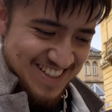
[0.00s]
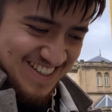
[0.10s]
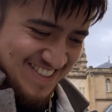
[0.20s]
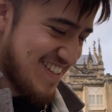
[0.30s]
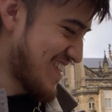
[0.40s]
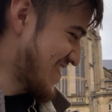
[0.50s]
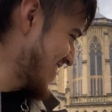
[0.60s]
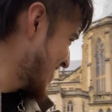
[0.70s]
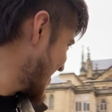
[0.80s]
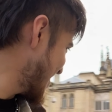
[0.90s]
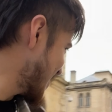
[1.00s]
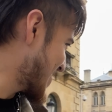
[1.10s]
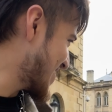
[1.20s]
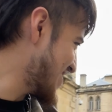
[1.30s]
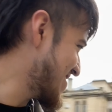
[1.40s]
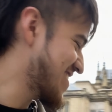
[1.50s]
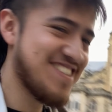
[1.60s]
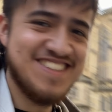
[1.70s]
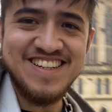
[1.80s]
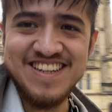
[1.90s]
¿Qué significa esto?
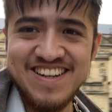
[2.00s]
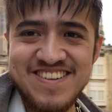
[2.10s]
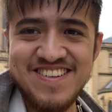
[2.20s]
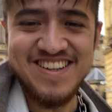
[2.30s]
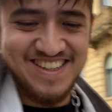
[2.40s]
Este reloj